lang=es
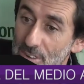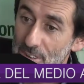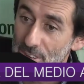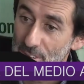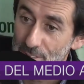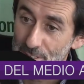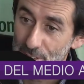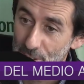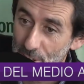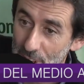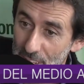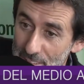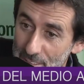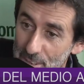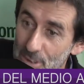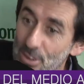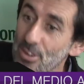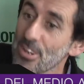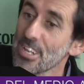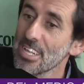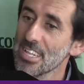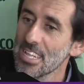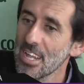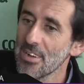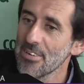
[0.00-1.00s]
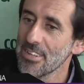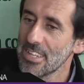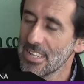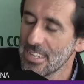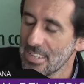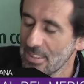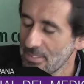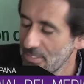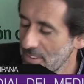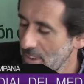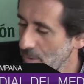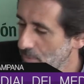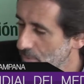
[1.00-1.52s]
en la comunidad, en, los
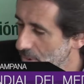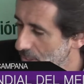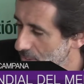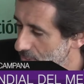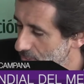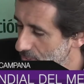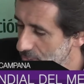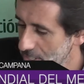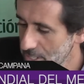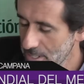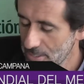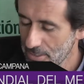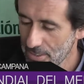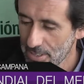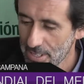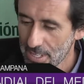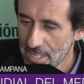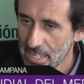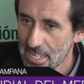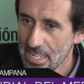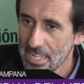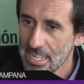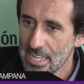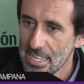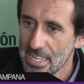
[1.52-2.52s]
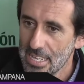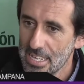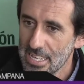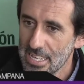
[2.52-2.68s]
diferentes, en las diferentes